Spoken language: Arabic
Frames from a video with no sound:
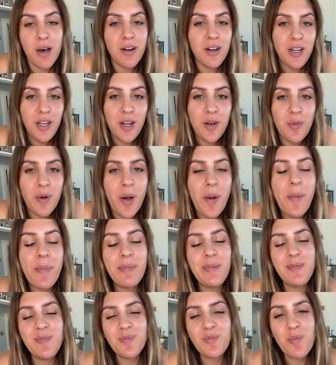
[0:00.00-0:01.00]
الحلوة
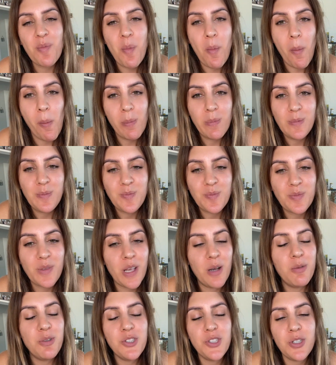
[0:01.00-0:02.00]

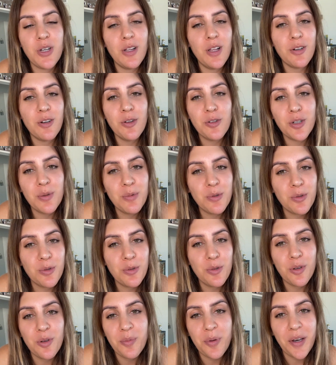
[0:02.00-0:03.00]
وإن شاء الله كلكم
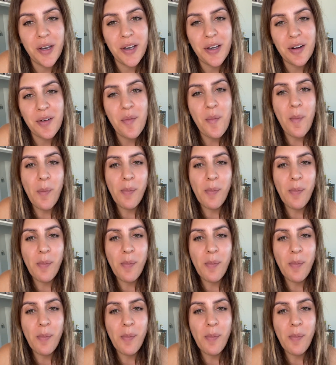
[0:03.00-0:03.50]
تكونون بخير